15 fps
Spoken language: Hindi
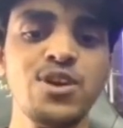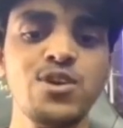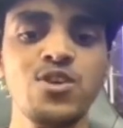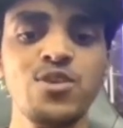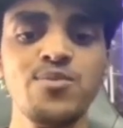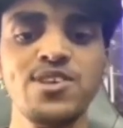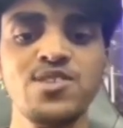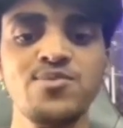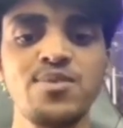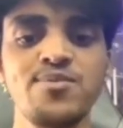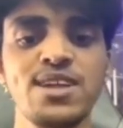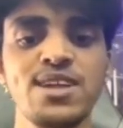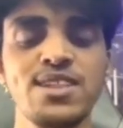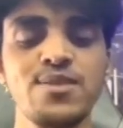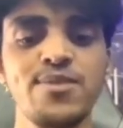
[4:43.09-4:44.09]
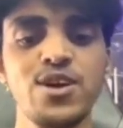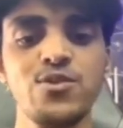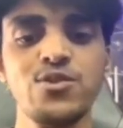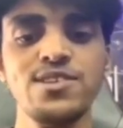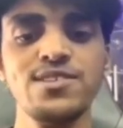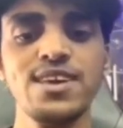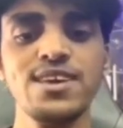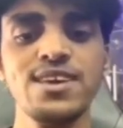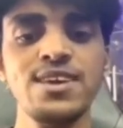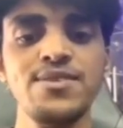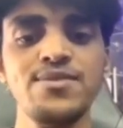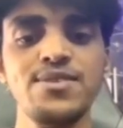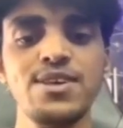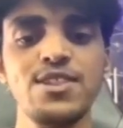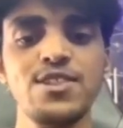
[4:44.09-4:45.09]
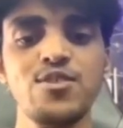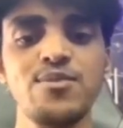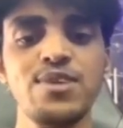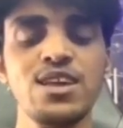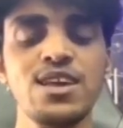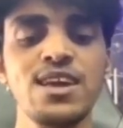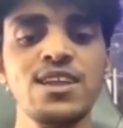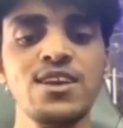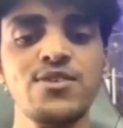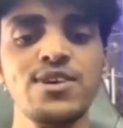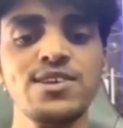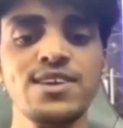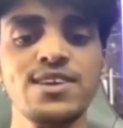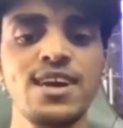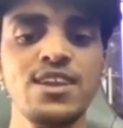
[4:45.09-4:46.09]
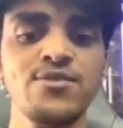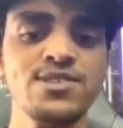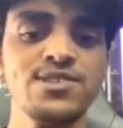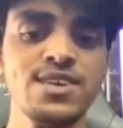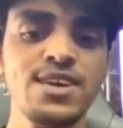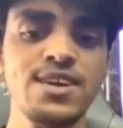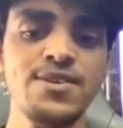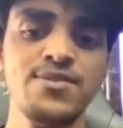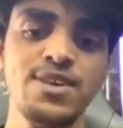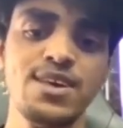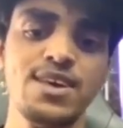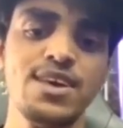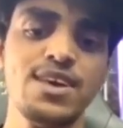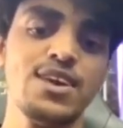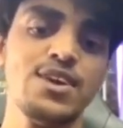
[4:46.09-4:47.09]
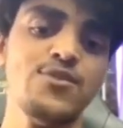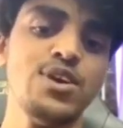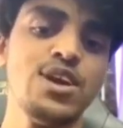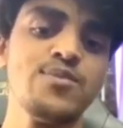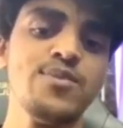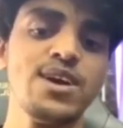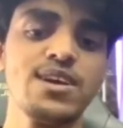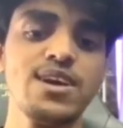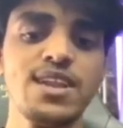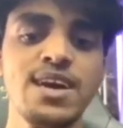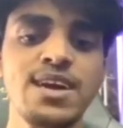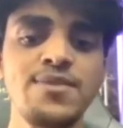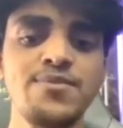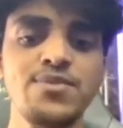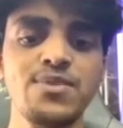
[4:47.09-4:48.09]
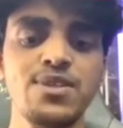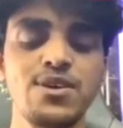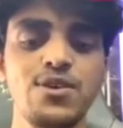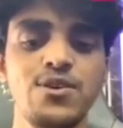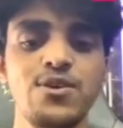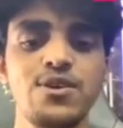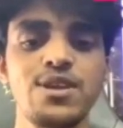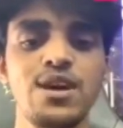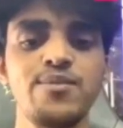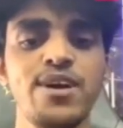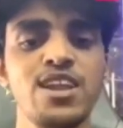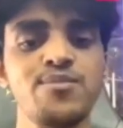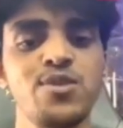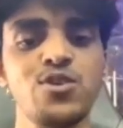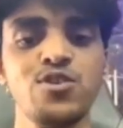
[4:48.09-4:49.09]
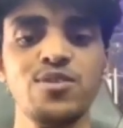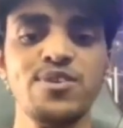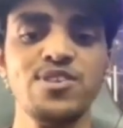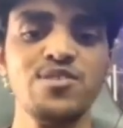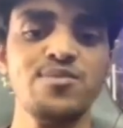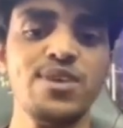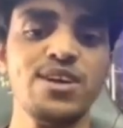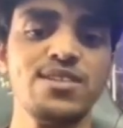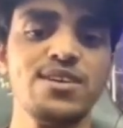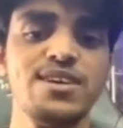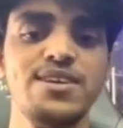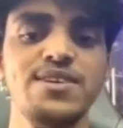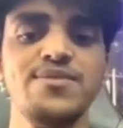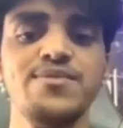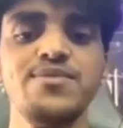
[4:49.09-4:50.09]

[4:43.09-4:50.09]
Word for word: बड़ों के बीच में बात एक बार होनी चाहिए तो मेरी यही रिक्वेस्ट है एलविस से कि वो एक बार घर आए और हमारे बड़ों के पीछे बात करे